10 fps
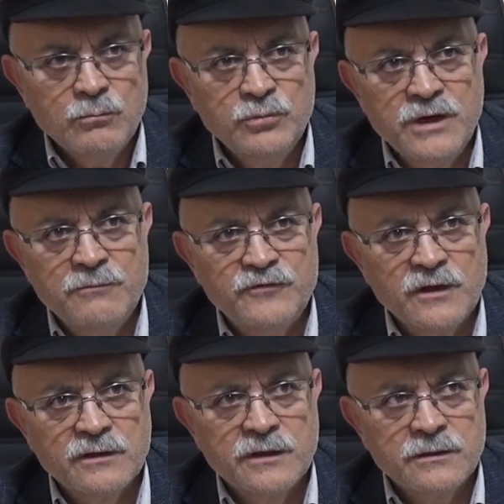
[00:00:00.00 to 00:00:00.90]
Bu yem
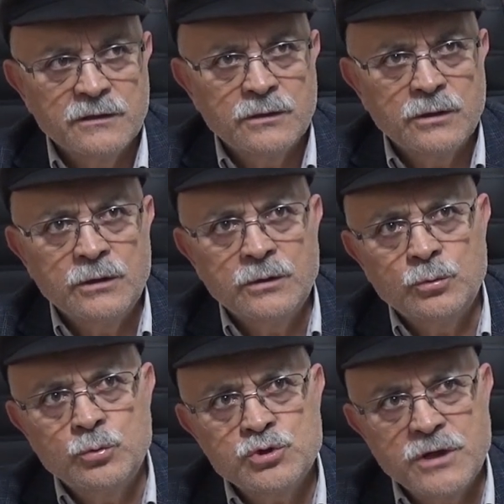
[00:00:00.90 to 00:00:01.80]
fiyatları
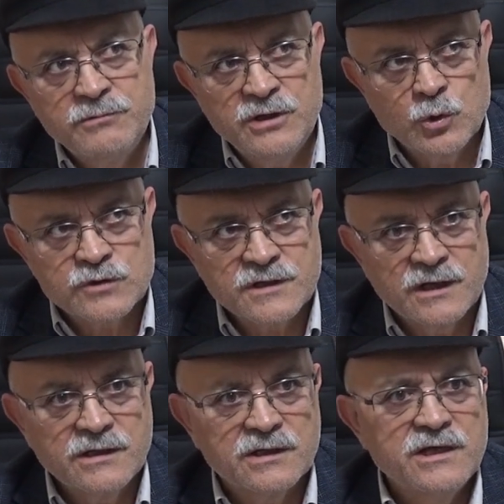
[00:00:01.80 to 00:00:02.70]

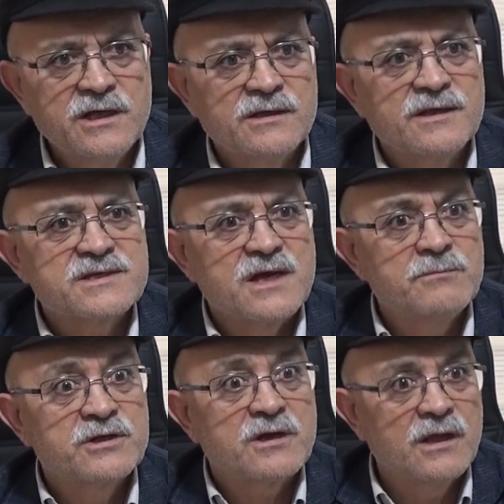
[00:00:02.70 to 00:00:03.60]
düşebiliyorsa ya da yerinde
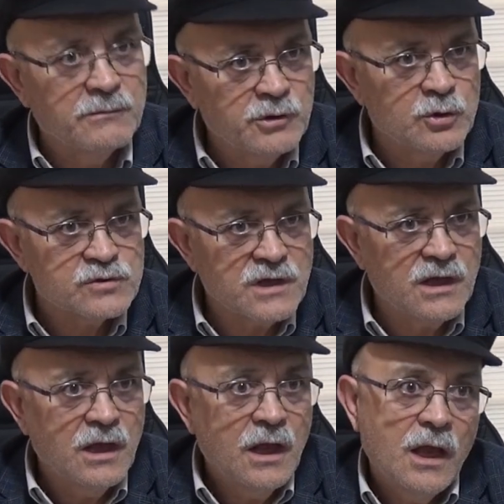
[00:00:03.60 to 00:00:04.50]
sabit
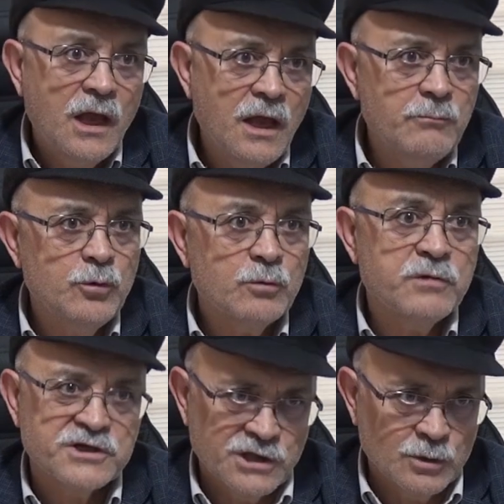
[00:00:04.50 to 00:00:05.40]
kalabiliyorsa en büyük
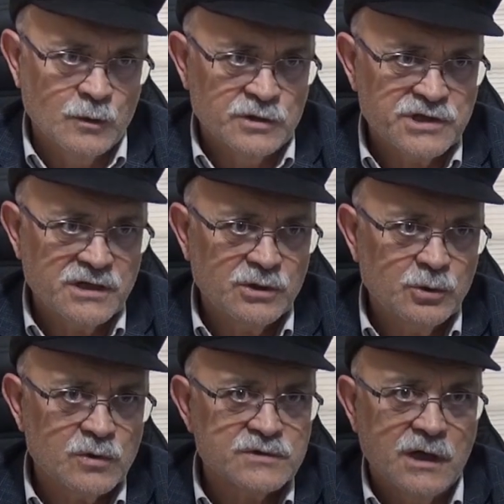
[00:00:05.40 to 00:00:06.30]
başarı olacak.
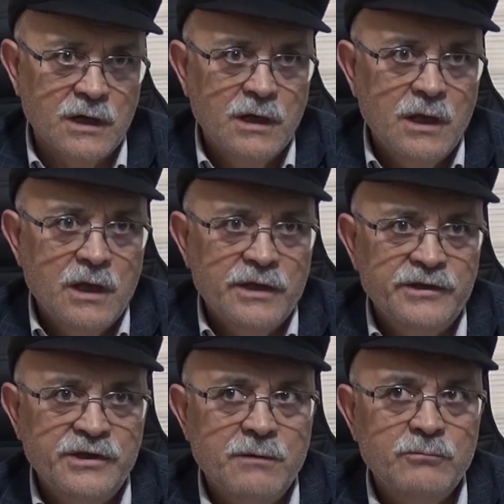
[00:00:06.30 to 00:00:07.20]
Yoksa
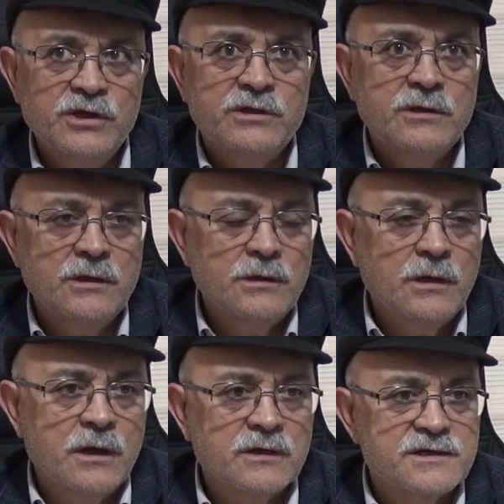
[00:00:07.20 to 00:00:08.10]
yem gitti
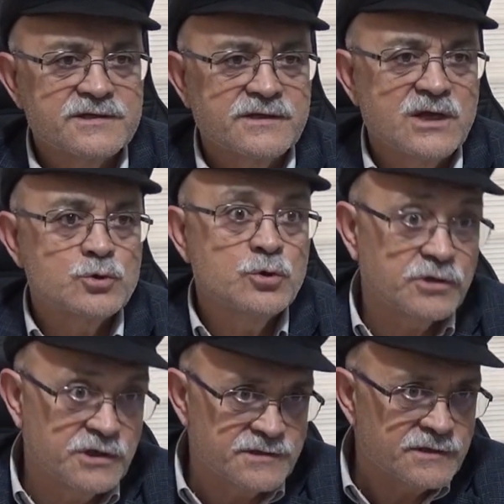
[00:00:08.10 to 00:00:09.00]
arkasından
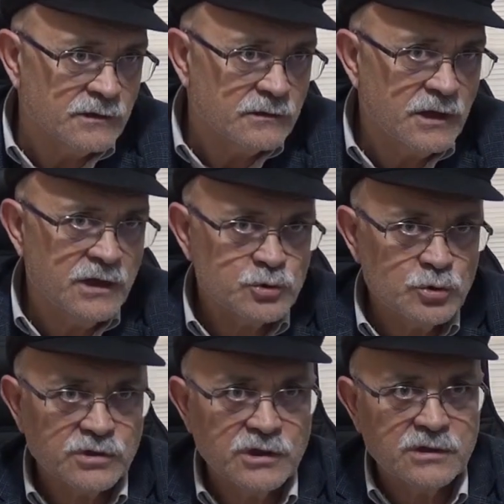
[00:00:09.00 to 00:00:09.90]
süt gitsin. E
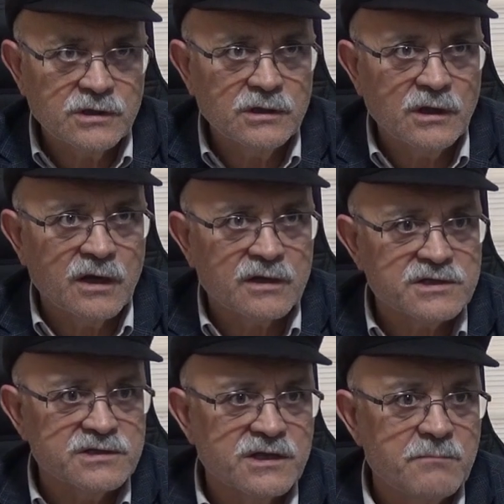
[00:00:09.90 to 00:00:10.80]
süt gitti
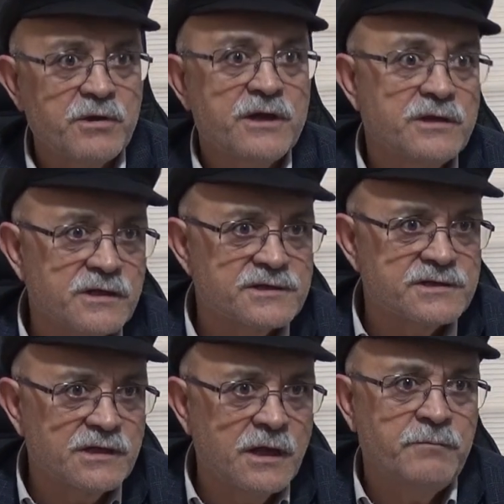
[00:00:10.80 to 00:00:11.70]
arkasından peynir
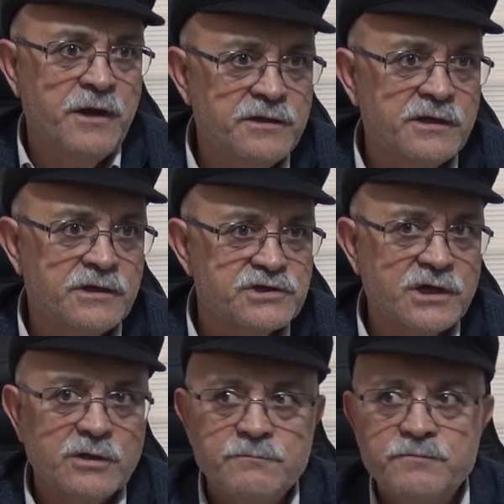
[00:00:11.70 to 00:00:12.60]
gitsin. E peynir
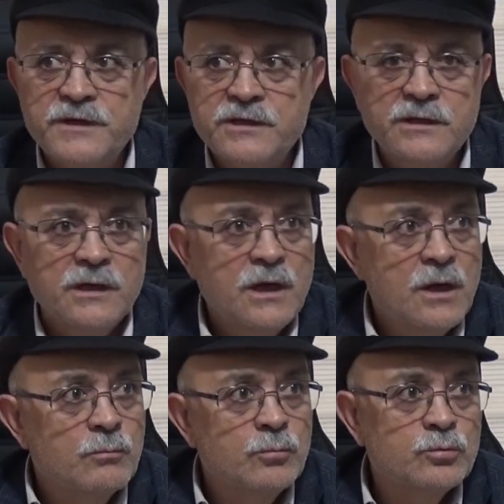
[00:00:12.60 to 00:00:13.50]
gidecek e, peki
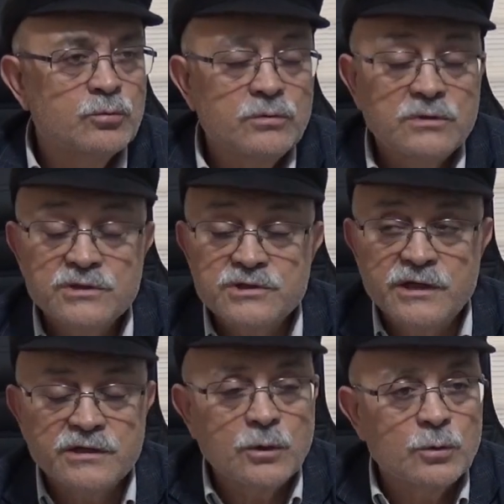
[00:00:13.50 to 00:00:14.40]
bu
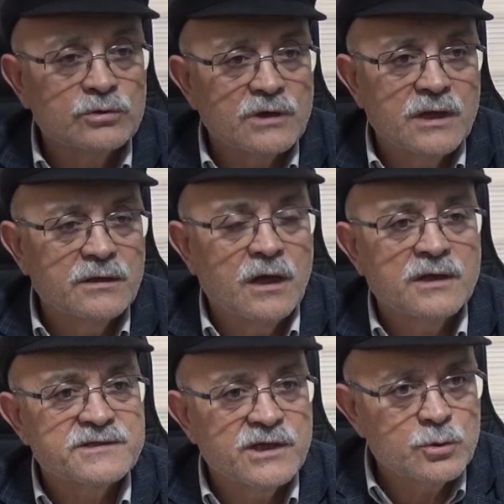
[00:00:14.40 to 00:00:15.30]
şehirde oturan
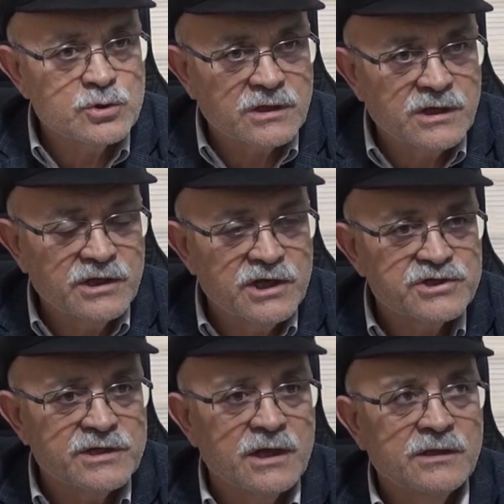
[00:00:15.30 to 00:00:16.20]
askeri ücretle
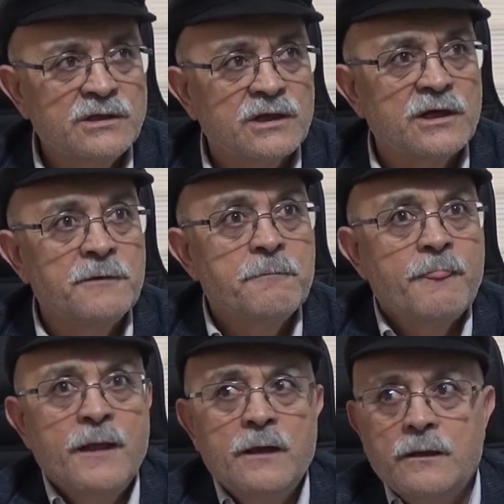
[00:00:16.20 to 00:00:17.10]
geçinen ya da
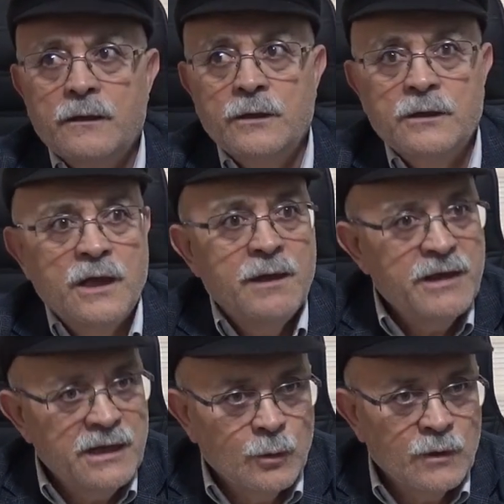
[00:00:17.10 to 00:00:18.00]
e,
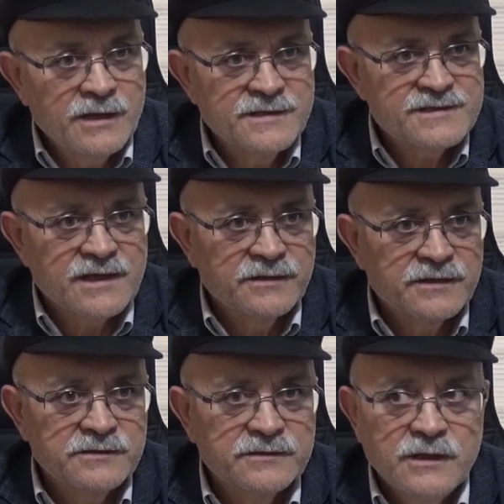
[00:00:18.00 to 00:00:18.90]
emekli olan
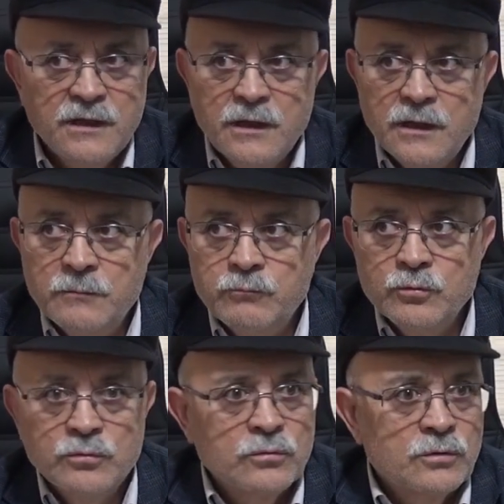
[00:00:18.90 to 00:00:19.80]
insanların e,
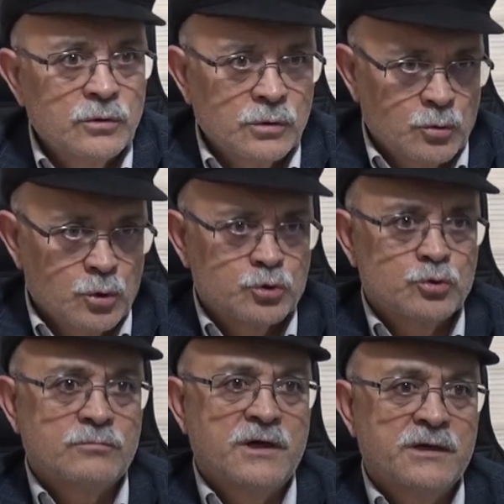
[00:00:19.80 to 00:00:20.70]
bunu e,
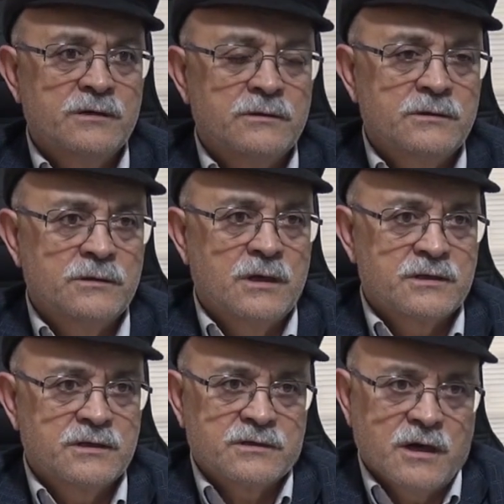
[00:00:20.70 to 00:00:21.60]
koşturma
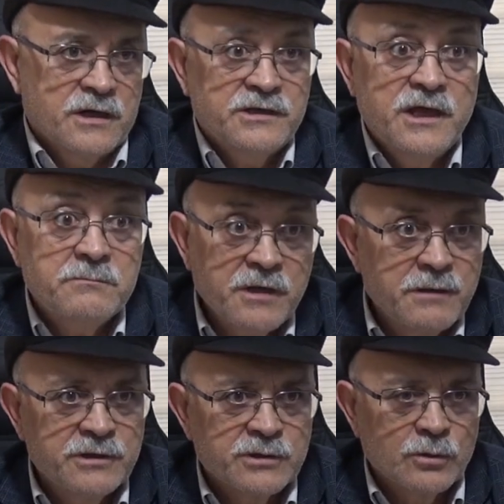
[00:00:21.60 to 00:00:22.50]
e, takati
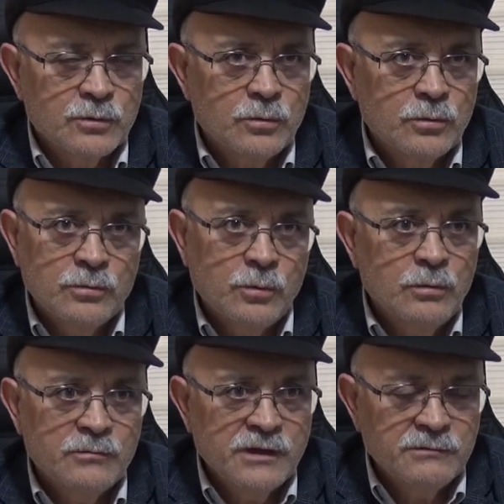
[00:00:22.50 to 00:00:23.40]
yetmeyebilir onu. O,
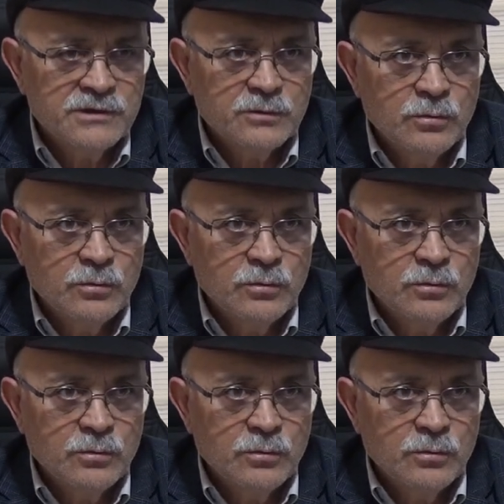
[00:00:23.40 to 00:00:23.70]
olmayabilir.